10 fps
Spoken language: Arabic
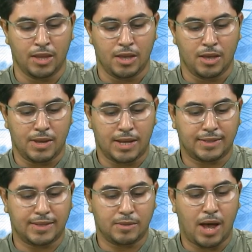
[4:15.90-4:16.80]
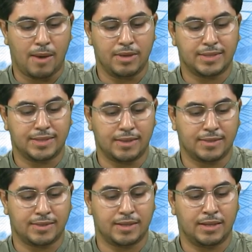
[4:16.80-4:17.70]
من كأس محمد
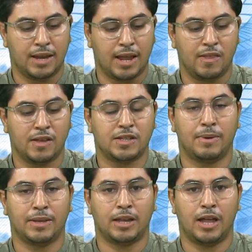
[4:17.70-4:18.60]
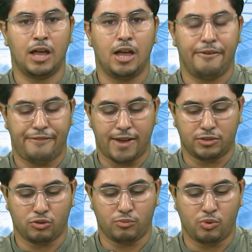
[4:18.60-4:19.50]
السادس للأندية البطلة
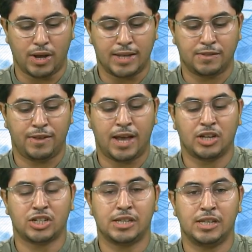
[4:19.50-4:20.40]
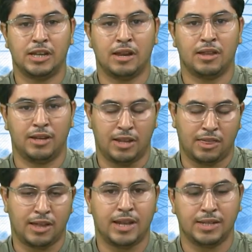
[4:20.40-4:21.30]
فارس البغاز في حاجة إلى
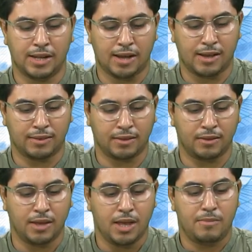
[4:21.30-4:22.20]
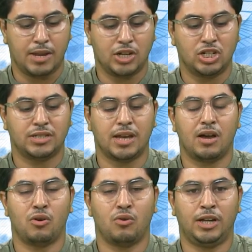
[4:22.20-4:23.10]
لثلاث نقاط من أجل
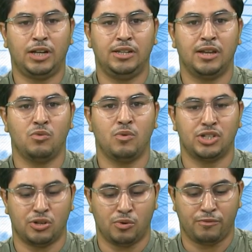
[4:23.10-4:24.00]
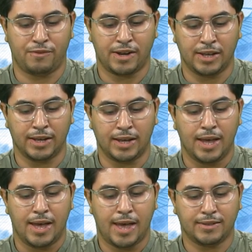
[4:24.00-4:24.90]
التأهل حين يواجه فريق
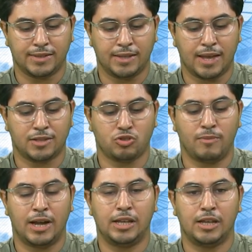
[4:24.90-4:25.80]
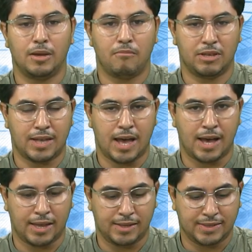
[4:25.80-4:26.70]
هيرسيد الصومالي مساء
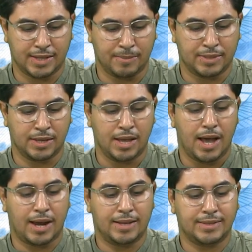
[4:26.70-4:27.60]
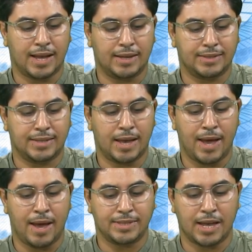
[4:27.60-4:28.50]
غد السبت على الساعة
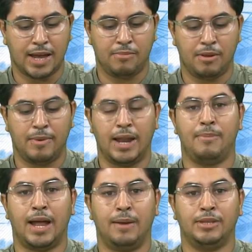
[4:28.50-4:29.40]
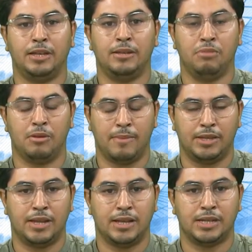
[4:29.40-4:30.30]
السابعة مساء بملعب العبد
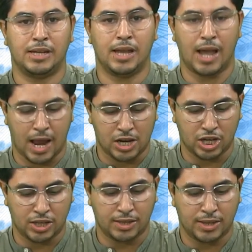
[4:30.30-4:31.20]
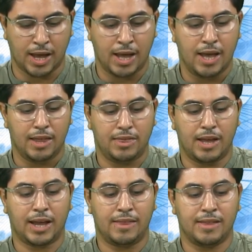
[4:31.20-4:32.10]
بمدينة الجديدة
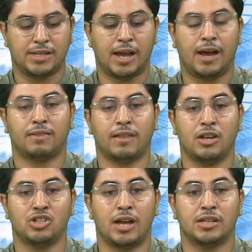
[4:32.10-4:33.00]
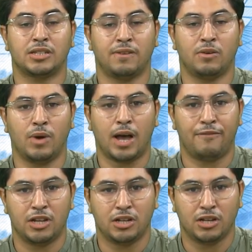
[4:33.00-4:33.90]
ذلك أن اتحاد طنجة تفوق
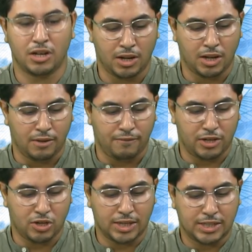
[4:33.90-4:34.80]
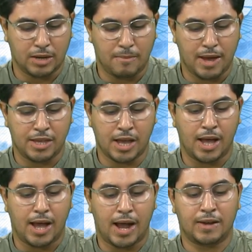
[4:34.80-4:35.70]
في في الجولة الماضية
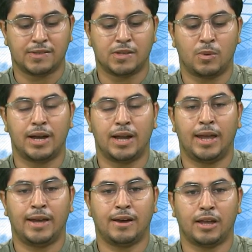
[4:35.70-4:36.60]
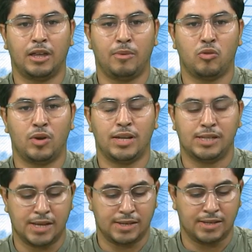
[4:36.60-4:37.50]
على الزوار العراقي
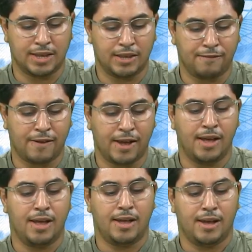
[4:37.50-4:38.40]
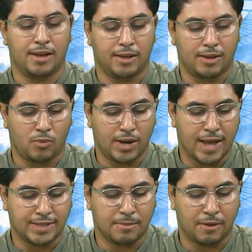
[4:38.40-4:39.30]
بثلاثية نظيفة
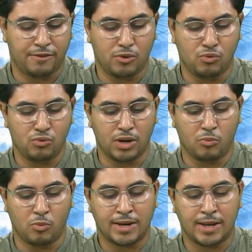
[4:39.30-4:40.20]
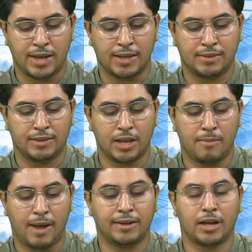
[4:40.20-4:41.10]
وانهزم في أولى المباريات ضد
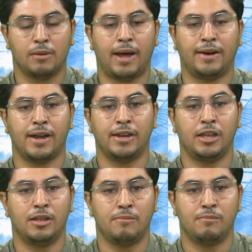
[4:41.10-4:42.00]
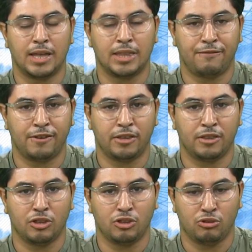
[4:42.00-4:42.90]
المحرق البحريني بهدف
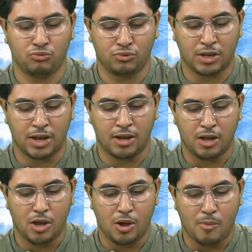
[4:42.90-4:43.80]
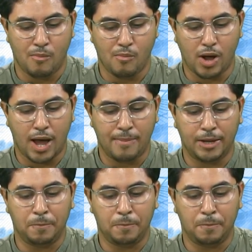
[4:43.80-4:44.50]
دون مقابل